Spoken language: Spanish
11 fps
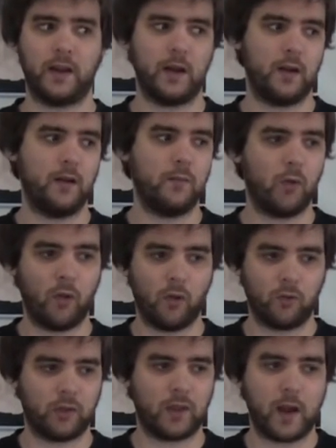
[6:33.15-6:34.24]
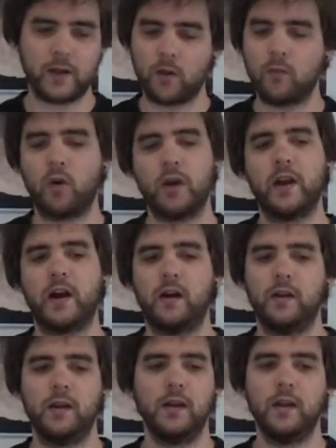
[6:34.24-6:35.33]
el modo tal y como
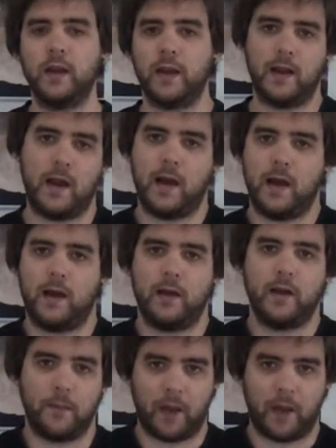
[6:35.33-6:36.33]
era en la,